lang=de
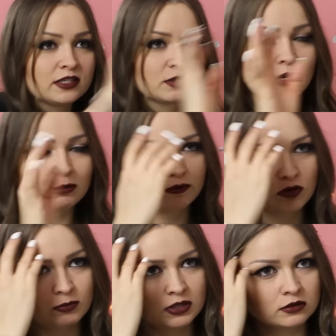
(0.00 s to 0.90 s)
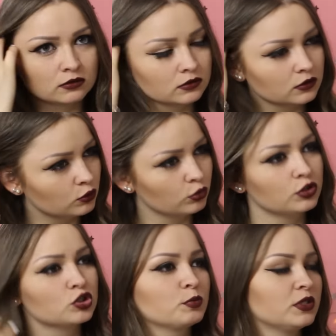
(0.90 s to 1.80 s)
jedes Mal, bevor man irgendeine
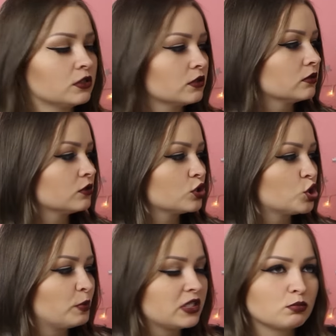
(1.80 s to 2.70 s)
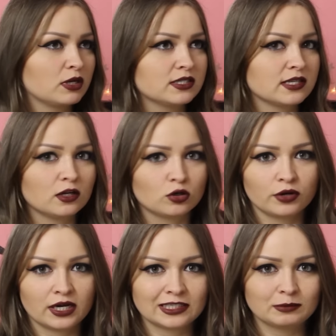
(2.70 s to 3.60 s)
Kundin schminkt, spitzt man die Sachen
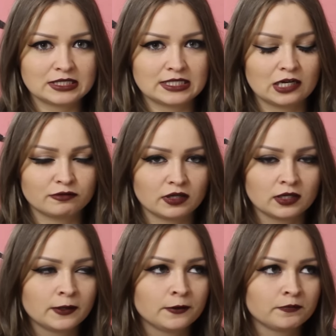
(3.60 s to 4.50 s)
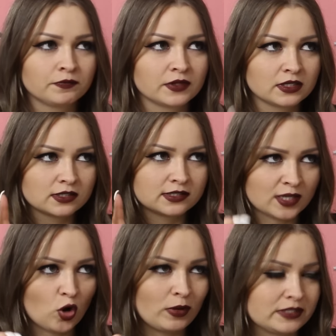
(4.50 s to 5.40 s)
neu an, damit sie einfach
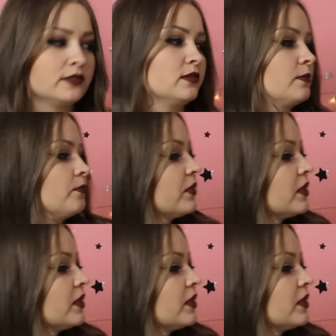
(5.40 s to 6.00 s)
sauber sind.